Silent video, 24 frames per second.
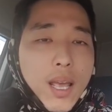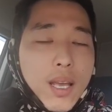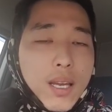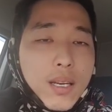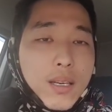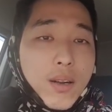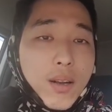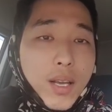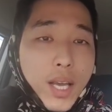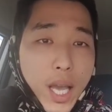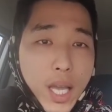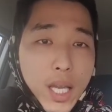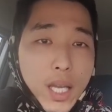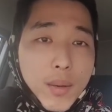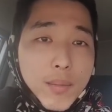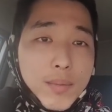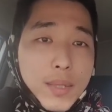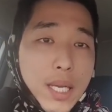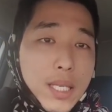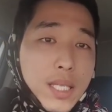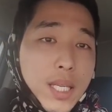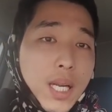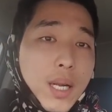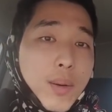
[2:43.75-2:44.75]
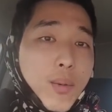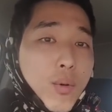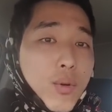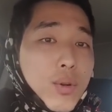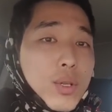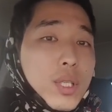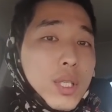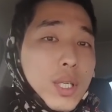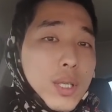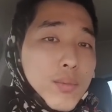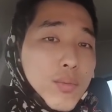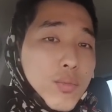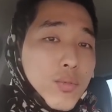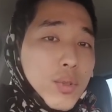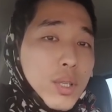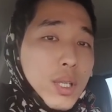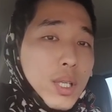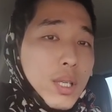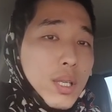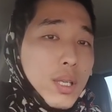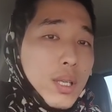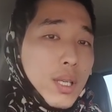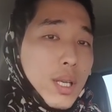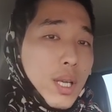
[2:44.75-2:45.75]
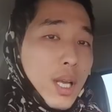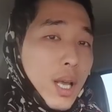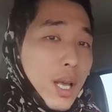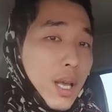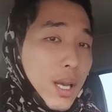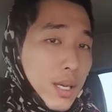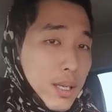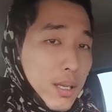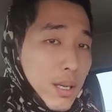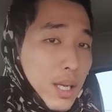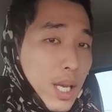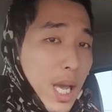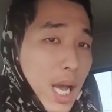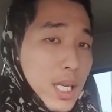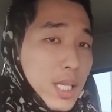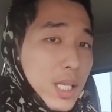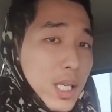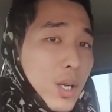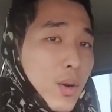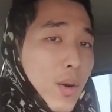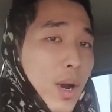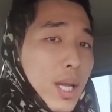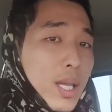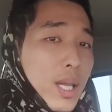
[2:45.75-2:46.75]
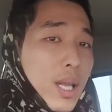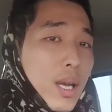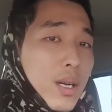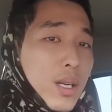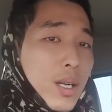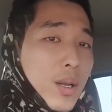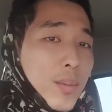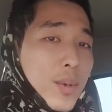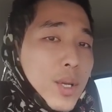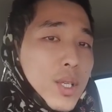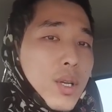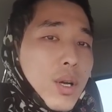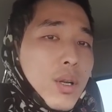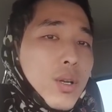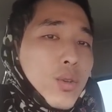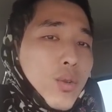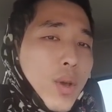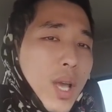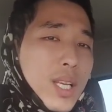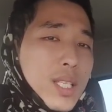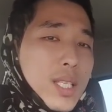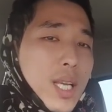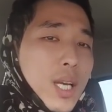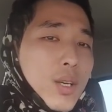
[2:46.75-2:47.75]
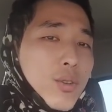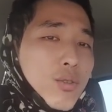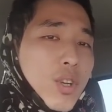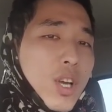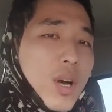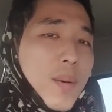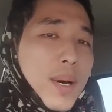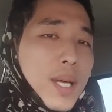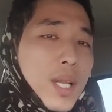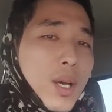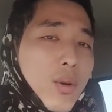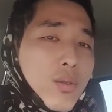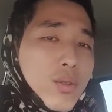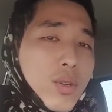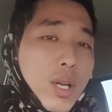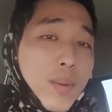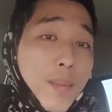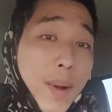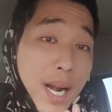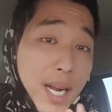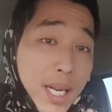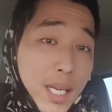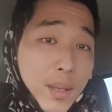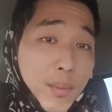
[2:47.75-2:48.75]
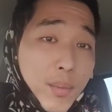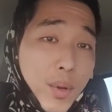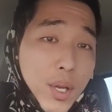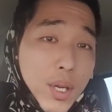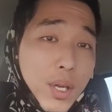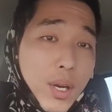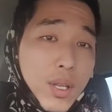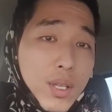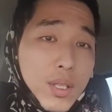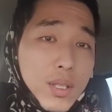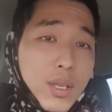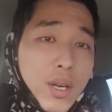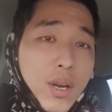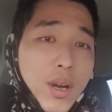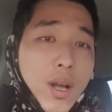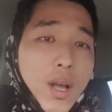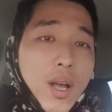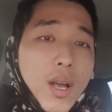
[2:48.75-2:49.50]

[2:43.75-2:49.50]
그런 개념 자체는 모르시는 분이 그렇게 하시려고 한다 그러면 저는 굉장히 위험하다고 저는 말리는 편이거든요.